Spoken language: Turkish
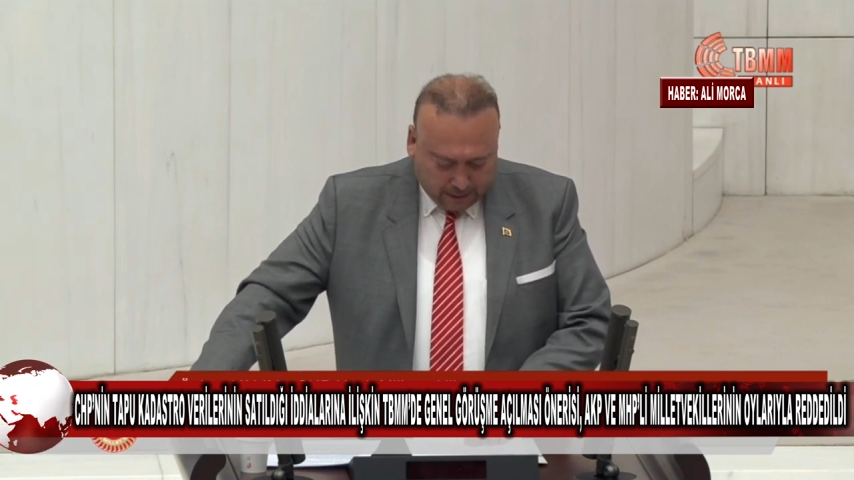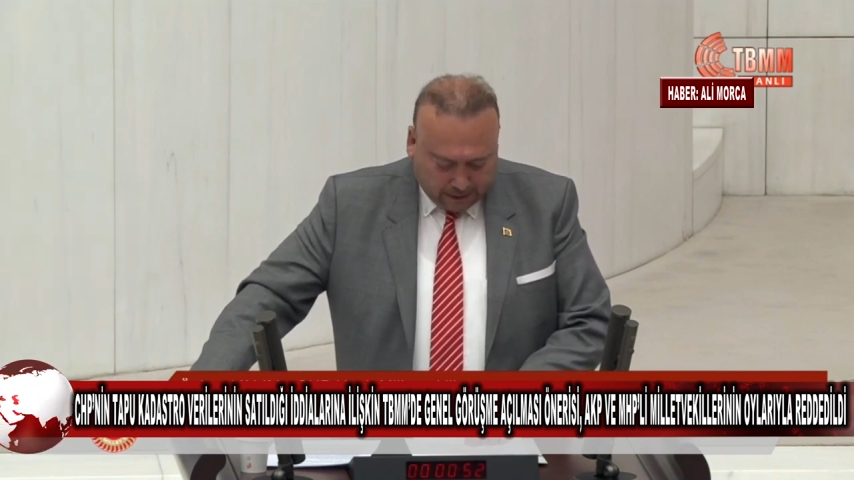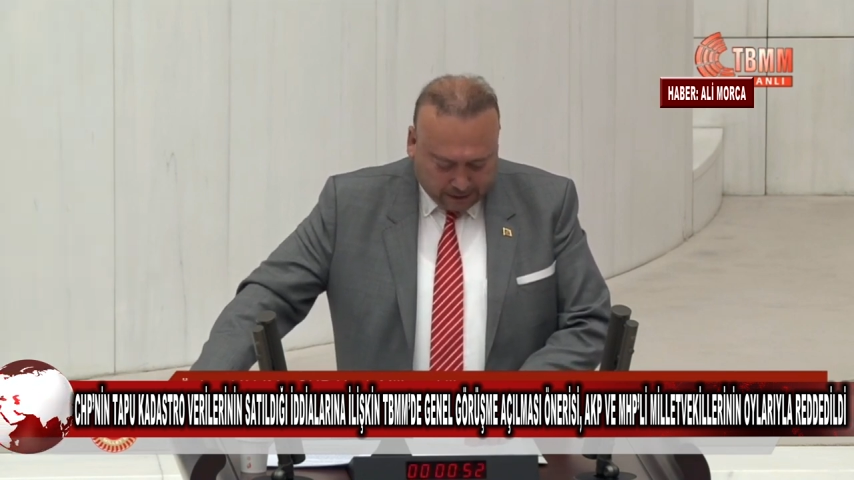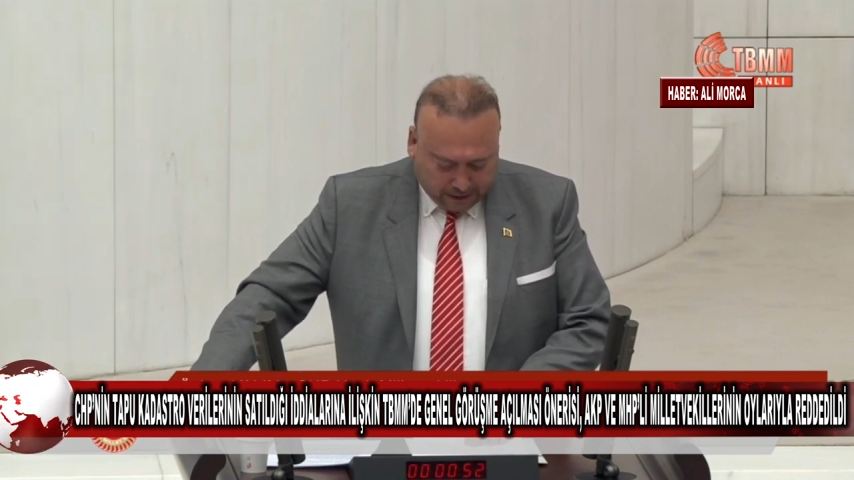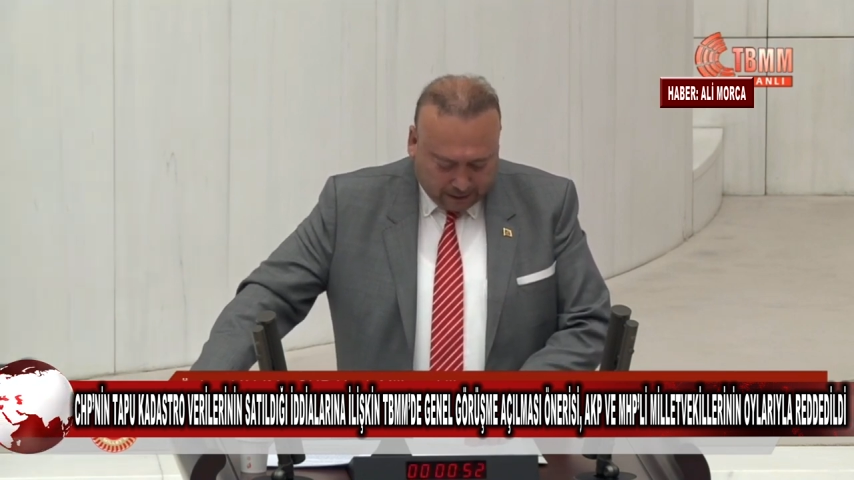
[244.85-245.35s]

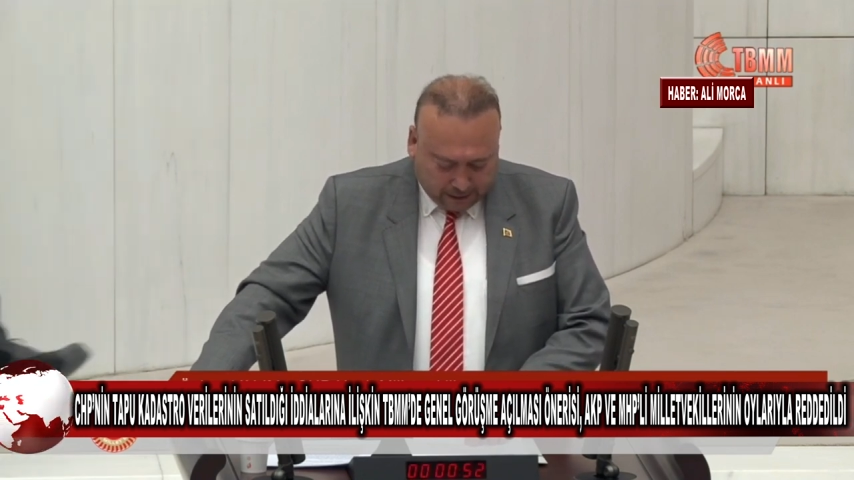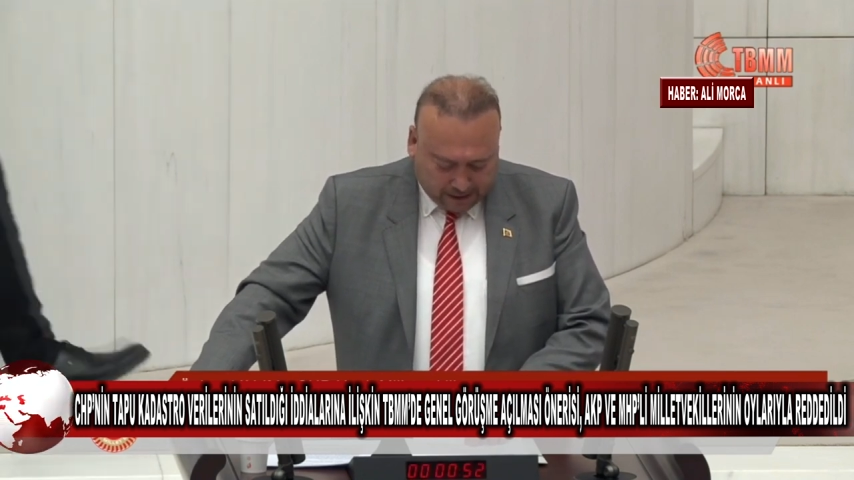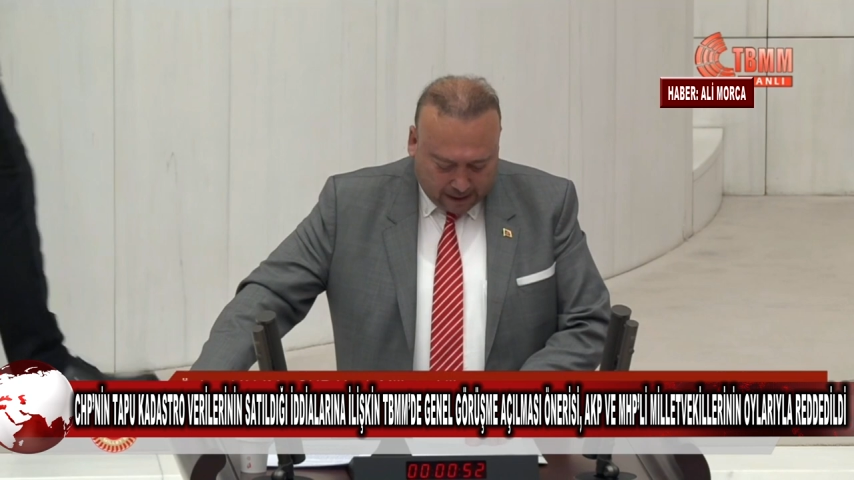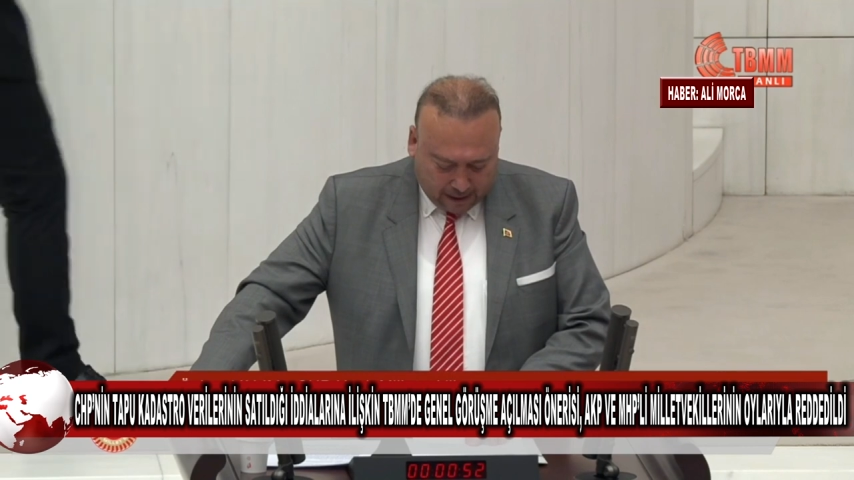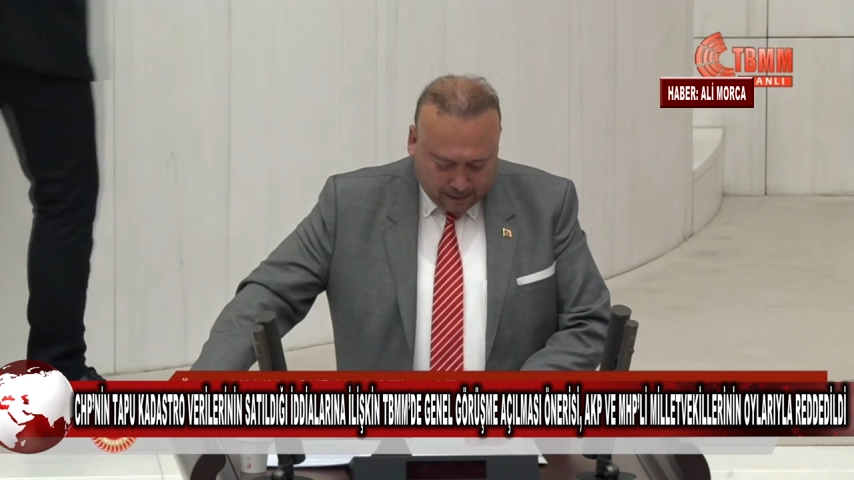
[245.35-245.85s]

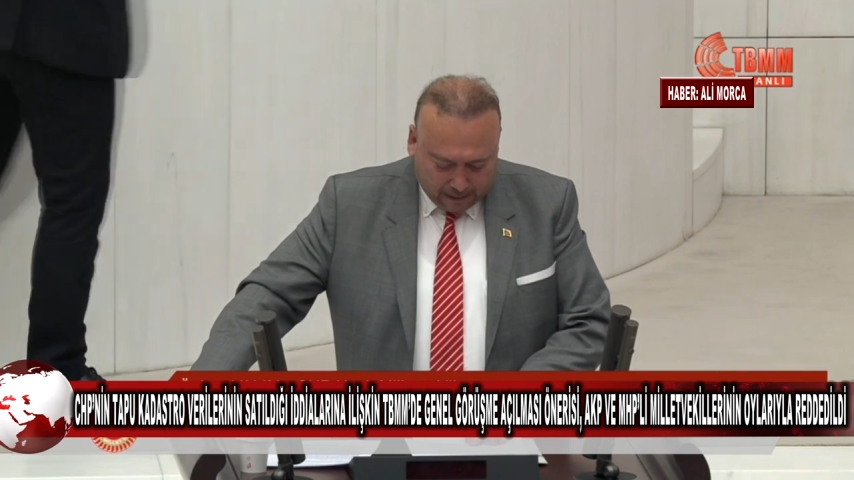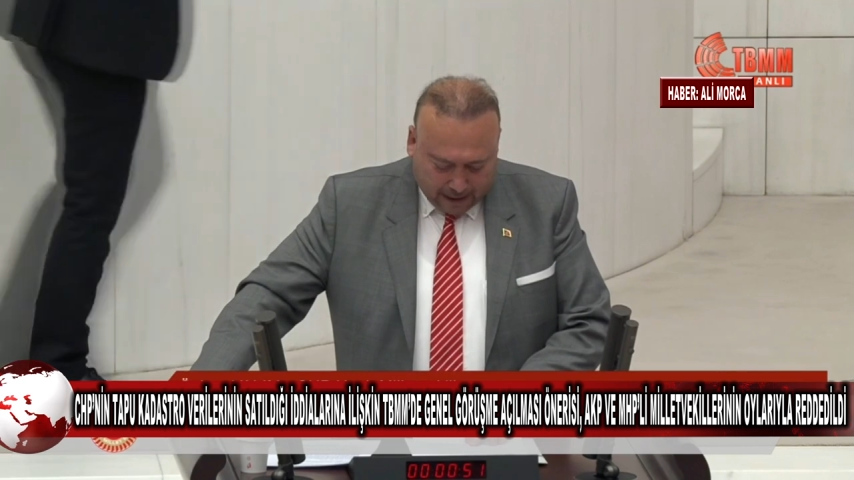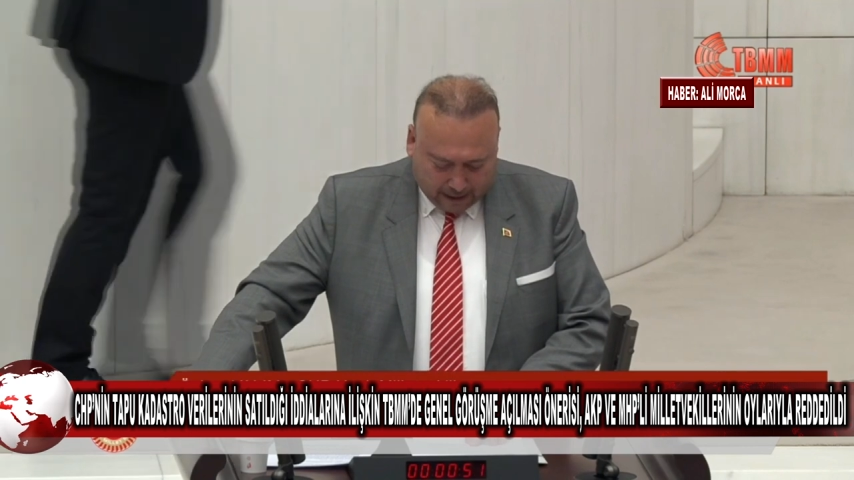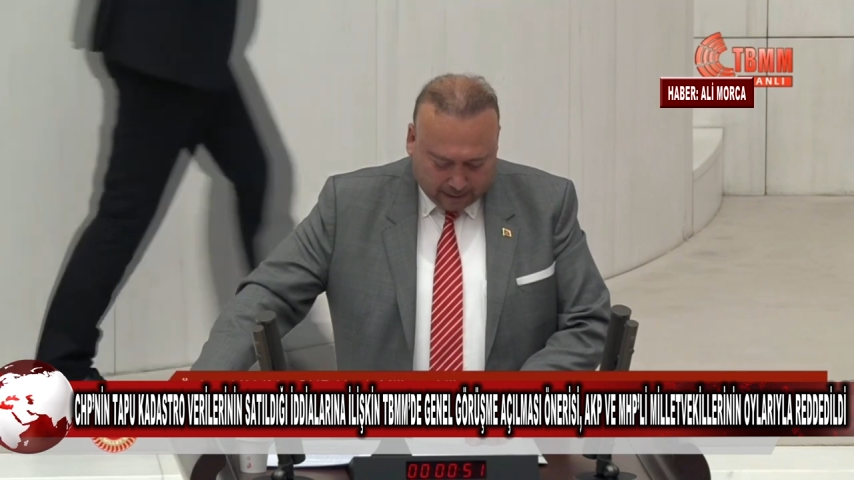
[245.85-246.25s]
Kesildiyse ne